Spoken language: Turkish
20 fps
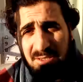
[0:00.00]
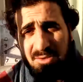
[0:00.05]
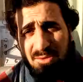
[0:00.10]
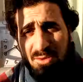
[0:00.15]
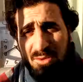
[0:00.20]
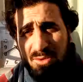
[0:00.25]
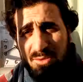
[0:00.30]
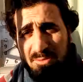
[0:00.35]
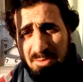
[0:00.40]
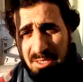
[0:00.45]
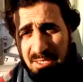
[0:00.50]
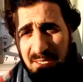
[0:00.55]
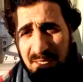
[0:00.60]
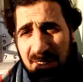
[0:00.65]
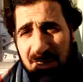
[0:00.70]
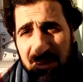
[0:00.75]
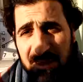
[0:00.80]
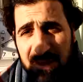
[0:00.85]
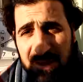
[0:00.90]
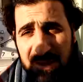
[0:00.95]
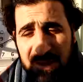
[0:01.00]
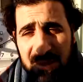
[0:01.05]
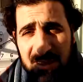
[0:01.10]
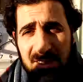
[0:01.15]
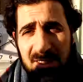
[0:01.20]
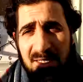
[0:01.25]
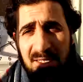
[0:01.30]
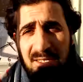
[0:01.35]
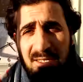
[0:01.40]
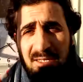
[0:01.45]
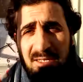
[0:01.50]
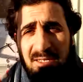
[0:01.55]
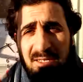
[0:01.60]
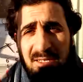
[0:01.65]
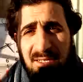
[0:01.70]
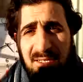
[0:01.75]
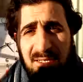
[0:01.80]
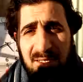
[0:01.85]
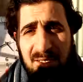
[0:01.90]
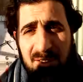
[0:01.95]
istiyorum ki e,
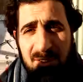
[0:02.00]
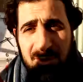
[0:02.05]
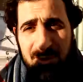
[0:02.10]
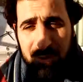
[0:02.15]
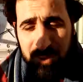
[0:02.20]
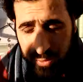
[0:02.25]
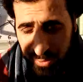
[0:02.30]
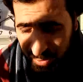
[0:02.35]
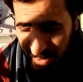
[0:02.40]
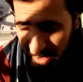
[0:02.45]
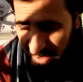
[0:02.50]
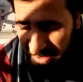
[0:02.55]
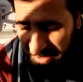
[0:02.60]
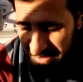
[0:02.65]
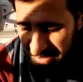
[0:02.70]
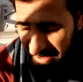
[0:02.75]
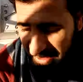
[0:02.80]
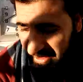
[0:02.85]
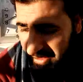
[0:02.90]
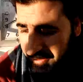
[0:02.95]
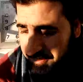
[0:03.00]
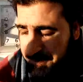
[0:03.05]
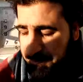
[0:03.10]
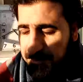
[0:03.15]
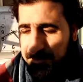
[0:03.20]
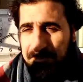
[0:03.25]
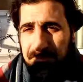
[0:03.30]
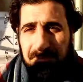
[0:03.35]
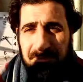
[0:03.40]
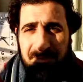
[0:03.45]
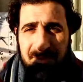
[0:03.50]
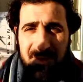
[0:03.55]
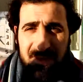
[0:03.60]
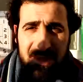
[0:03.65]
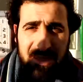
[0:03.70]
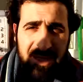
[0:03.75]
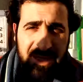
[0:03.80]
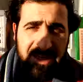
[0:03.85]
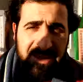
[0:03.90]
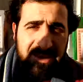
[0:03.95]
Kur'an'da
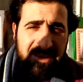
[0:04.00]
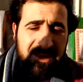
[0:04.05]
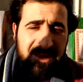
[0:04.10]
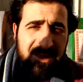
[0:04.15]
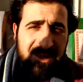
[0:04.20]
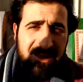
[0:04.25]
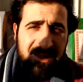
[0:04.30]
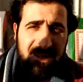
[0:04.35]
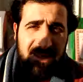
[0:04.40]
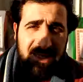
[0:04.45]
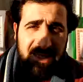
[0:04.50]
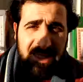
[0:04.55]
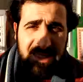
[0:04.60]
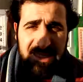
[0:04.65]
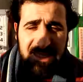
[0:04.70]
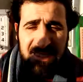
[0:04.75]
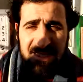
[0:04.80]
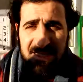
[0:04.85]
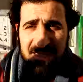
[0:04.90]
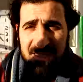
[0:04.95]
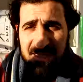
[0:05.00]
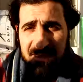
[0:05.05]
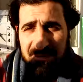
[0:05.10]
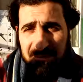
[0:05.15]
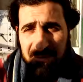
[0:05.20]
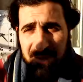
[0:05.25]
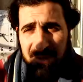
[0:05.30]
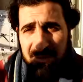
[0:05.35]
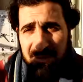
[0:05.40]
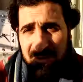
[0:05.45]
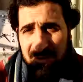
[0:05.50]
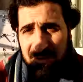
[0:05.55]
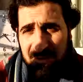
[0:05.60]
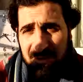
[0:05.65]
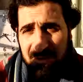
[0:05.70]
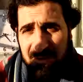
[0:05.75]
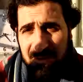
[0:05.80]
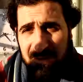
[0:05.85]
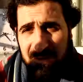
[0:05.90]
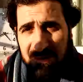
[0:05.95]
kendilerine kesin bir
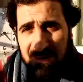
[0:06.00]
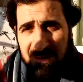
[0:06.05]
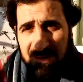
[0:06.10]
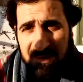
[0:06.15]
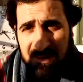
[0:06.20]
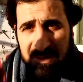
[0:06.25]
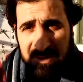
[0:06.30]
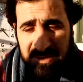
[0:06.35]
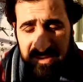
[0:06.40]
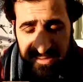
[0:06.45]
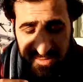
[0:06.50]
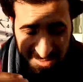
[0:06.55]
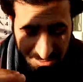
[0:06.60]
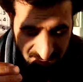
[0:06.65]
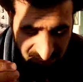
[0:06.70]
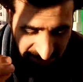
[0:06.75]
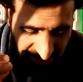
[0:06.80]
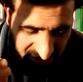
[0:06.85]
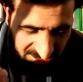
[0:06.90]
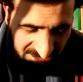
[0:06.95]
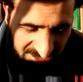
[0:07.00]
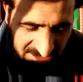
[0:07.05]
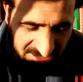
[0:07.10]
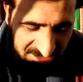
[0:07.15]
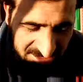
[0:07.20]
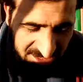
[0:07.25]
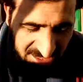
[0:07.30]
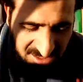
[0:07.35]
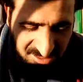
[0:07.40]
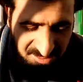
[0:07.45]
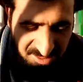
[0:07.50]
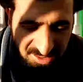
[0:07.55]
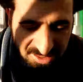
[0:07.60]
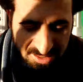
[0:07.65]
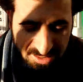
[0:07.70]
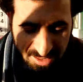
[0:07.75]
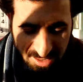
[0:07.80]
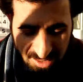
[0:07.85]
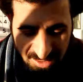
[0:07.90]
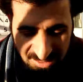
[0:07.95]
e, delil
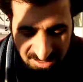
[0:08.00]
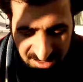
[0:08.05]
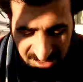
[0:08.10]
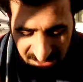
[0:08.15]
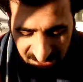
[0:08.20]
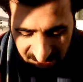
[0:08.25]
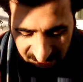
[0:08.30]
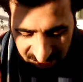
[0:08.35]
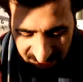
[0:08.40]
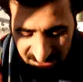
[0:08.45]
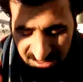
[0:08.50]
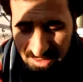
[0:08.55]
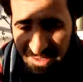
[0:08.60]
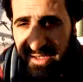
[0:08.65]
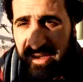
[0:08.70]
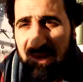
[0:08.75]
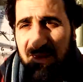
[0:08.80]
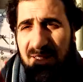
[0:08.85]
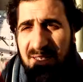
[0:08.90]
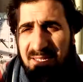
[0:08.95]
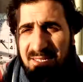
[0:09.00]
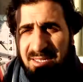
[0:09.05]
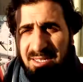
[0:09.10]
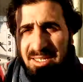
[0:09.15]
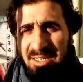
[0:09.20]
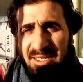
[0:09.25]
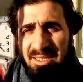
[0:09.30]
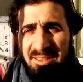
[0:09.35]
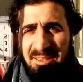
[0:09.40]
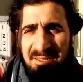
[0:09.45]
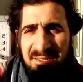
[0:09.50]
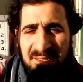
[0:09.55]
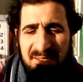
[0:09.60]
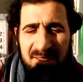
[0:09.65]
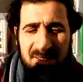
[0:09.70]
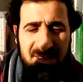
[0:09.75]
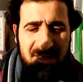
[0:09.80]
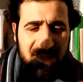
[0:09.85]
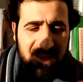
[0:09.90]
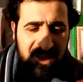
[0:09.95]
gelmediği halde ayet Allah'ın
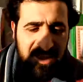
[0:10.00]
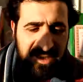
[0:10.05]
ayetleri